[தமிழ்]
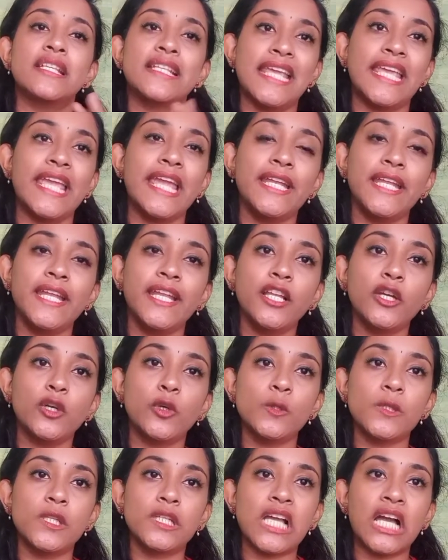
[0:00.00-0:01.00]
செகண்டாக என்ன
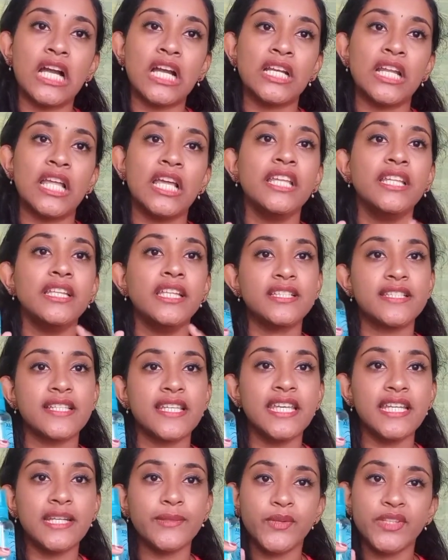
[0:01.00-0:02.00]
கொடுத்துருக்காங்கன்னா இந்த
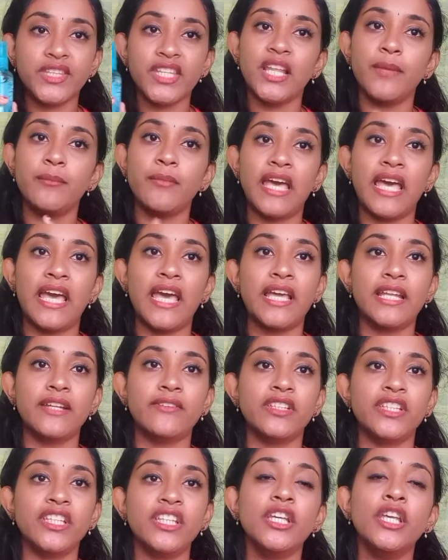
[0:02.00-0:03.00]
சீரம் வந்து நம்ம
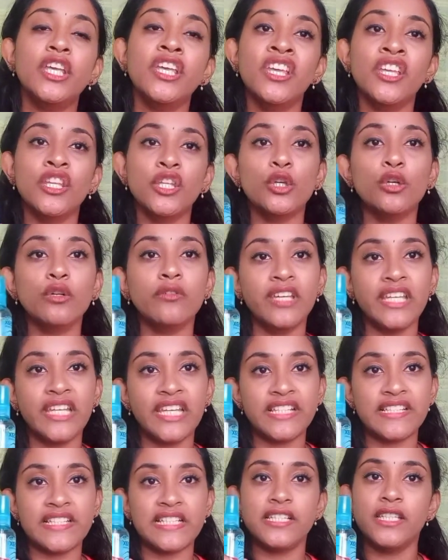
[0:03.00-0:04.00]
ஹேரை வந்து யூவி
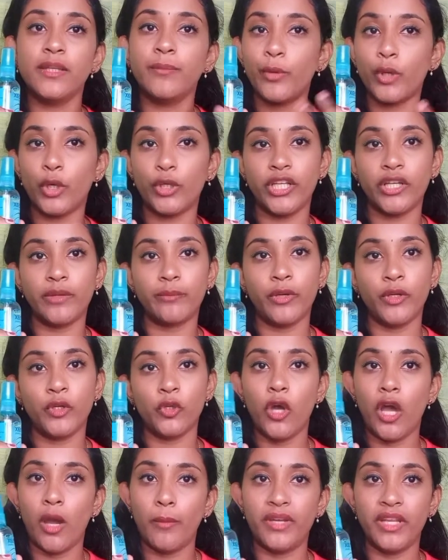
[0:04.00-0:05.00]
ரேஸ்லேருந்து ப்ரொடெக்ட்
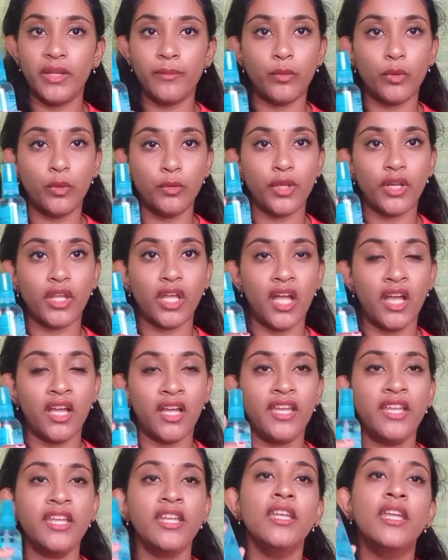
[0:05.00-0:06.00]
பண்ணும் அப்படின்னு
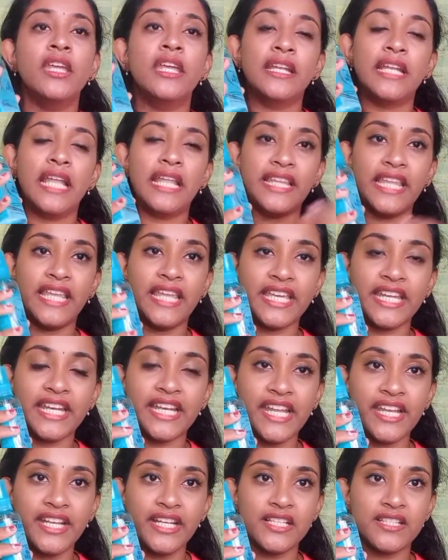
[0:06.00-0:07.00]
போட்டிருக்காங்க நான் இந்த
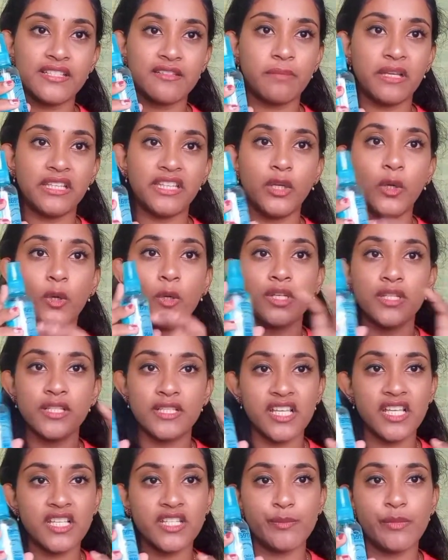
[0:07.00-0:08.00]
இன்க்ரீடியன்ட் லிஸ்ட் பற்றி ஒரு
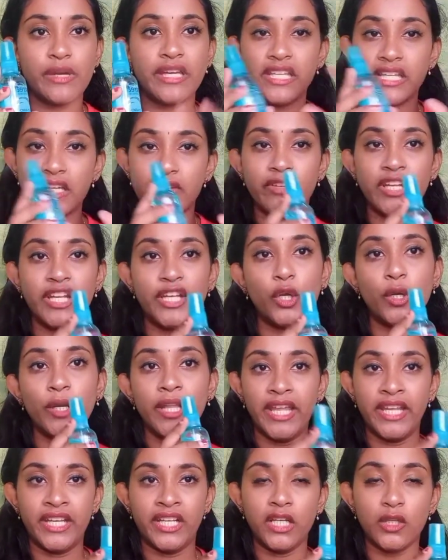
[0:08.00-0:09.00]
ரிசர்ச் மாதிரி
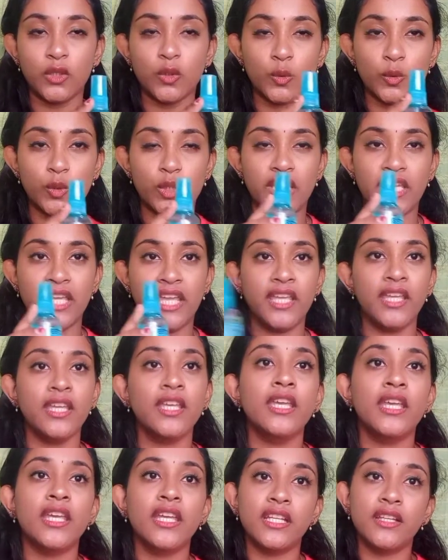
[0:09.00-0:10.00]
வீடியோட எண்டில் கொடுத்துருக்கேன்
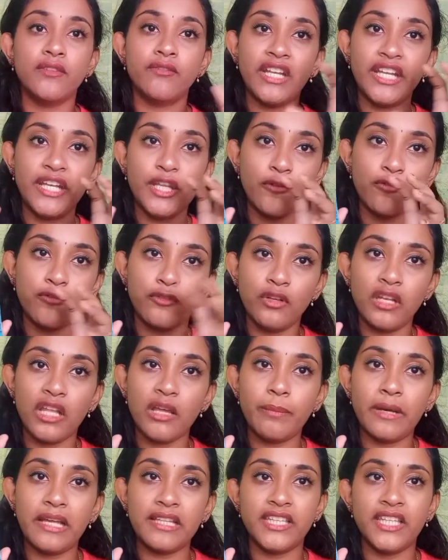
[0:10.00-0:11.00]
இந்த வீடியோ
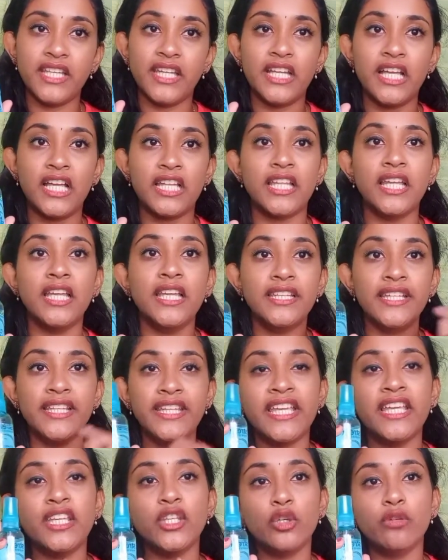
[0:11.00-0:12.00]
ஃபுல்லாக பார்த்தீங்கன்னா இது
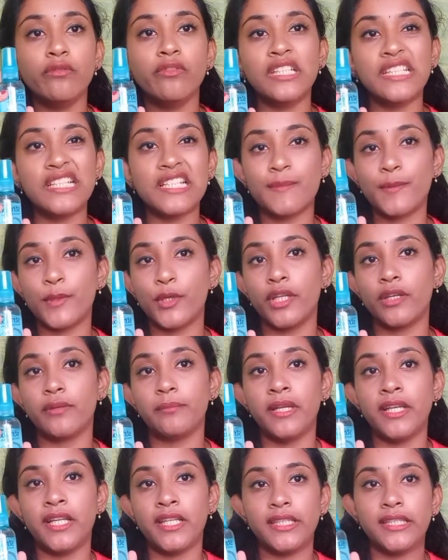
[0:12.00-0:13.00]
ஏன் யூவி ரேஸ்
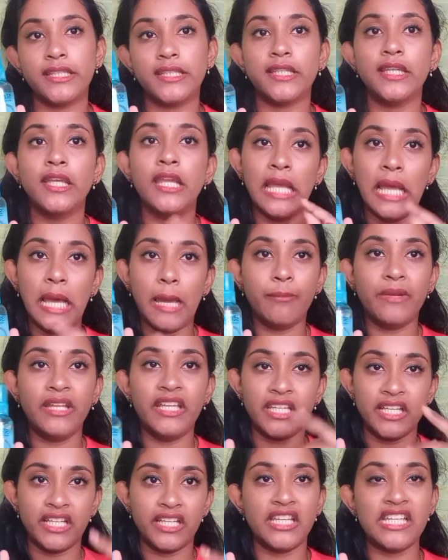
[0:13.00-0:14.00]
ப்ரொடெக்ட் பண்ணுது
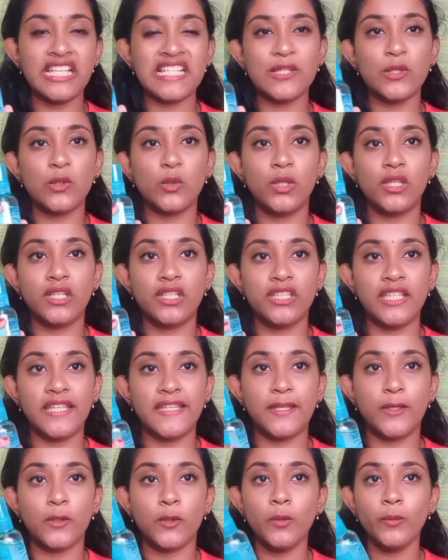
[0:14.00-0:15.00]
அப்படிங்கிற ரீசன் உங்களுக்கு
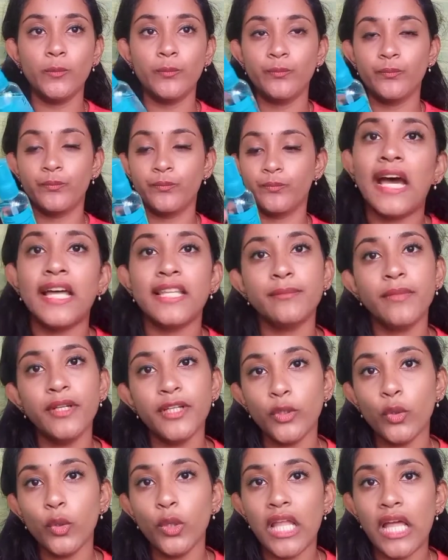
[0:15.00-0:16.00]
தெரியும் அது
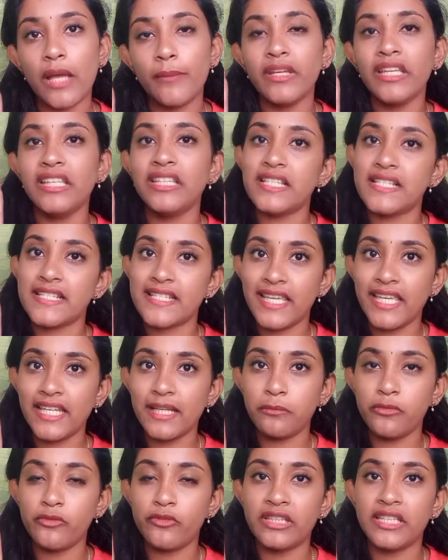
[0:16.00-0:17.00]
மட்டும் இல்லாமல் இந்த
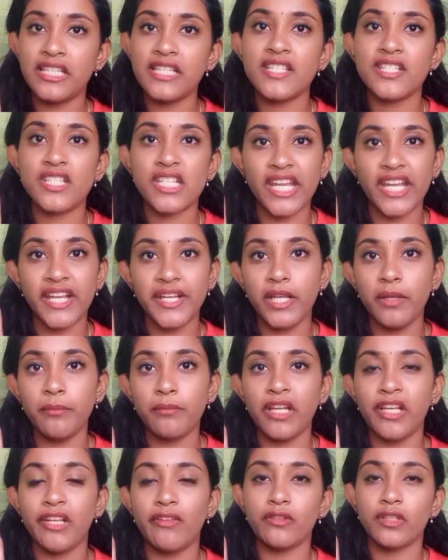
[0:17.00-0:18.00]
சீரமை வந்து
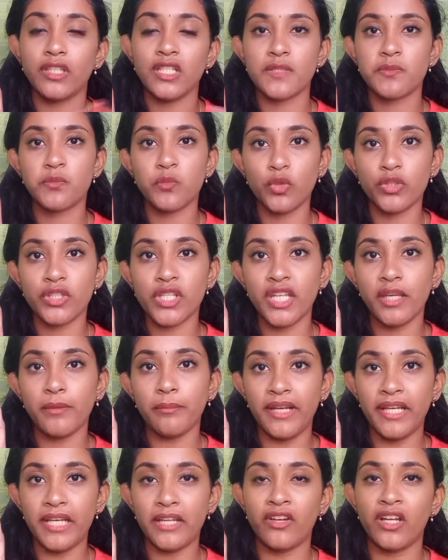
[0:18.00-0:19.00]
ஸ்ட்ரெயிட்டன் பண்ணவங்க
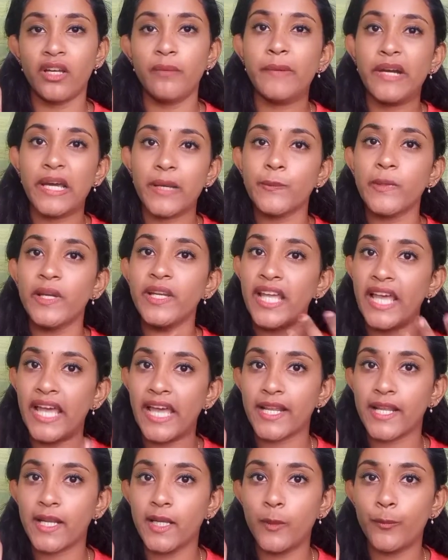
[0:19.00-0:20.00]
ஸ்மூத்தனிங் பண்ணவங்க பர்மனெண்ட்
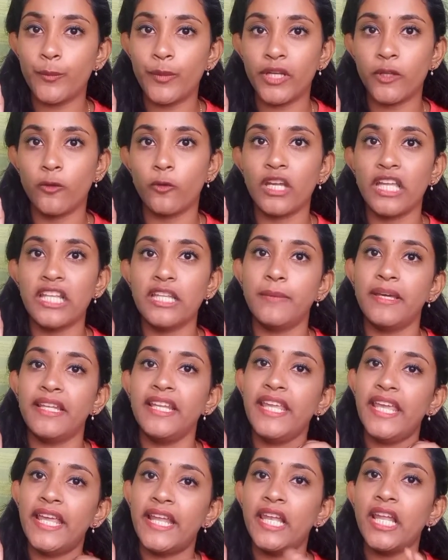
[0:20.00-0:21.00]
ஹேர் கலர் பண்ணவங்க அந்த
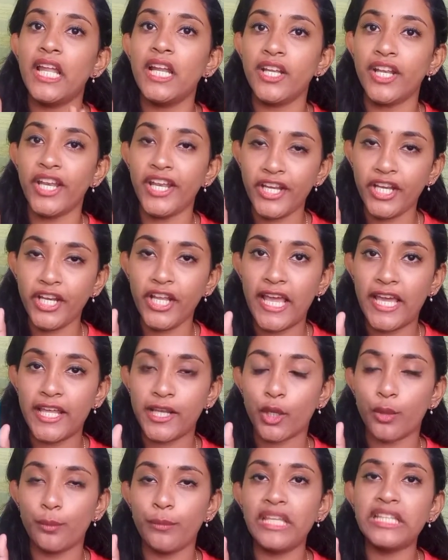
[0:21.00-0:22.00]
மாதிரி எல்லா ட்ரீட்டட்
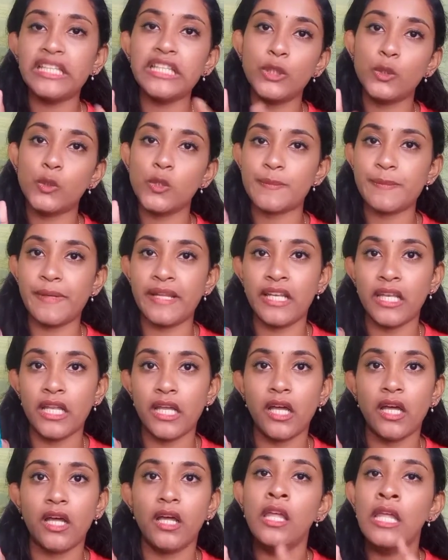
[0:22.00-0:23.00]
ஹேருக்குமே இது யூஸ்
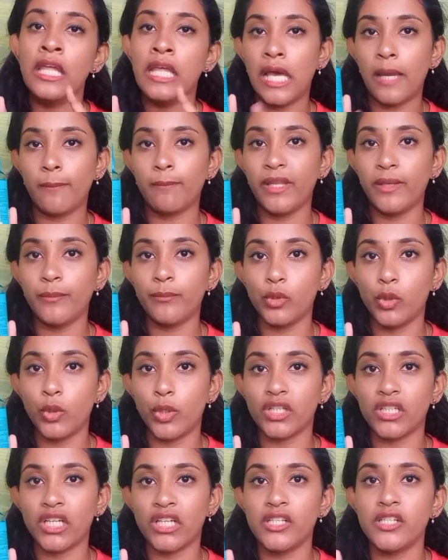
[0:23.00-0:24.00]
பண்ணலாம் அப்படின்னு
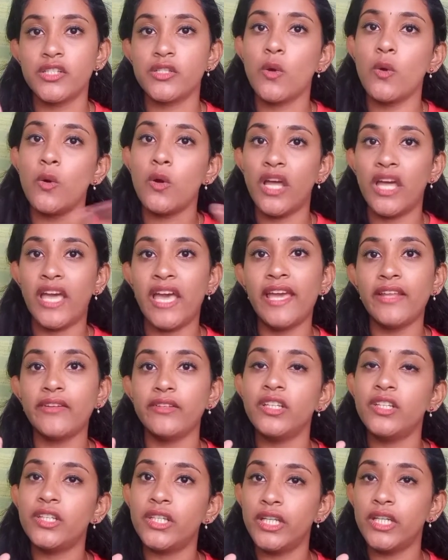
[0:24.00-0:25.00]
போட்டிருக்காங்க ஸோ உங்கள் ஹேர்
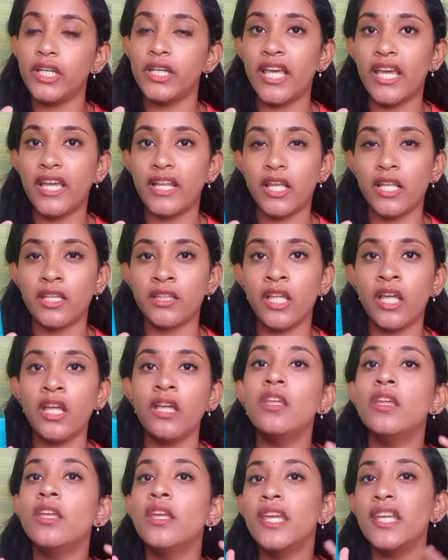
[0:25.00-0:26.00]
வந்து ட்ரீட்டட் ஹேராக
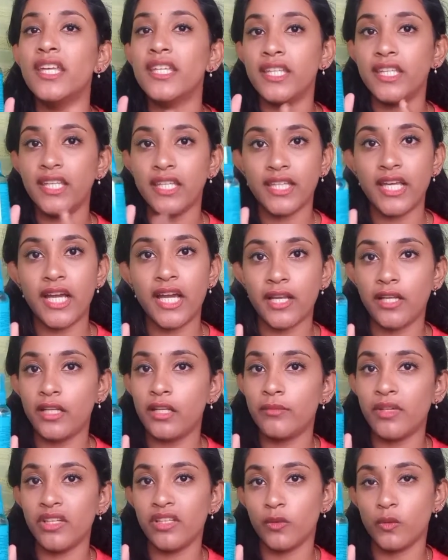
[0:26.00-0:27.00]
இருந்தால் இது நீங்கள்
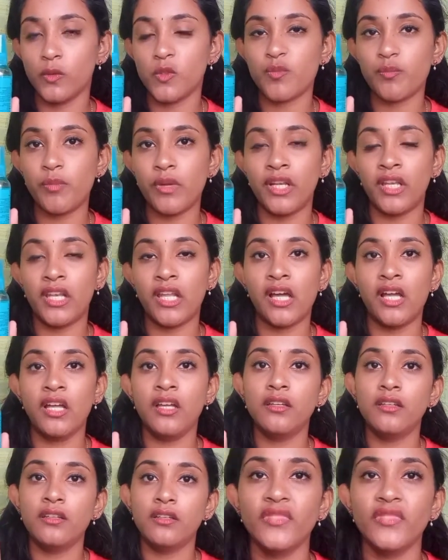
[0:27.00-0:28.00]
தாராளமாக யூஸ் பண்ணலாம்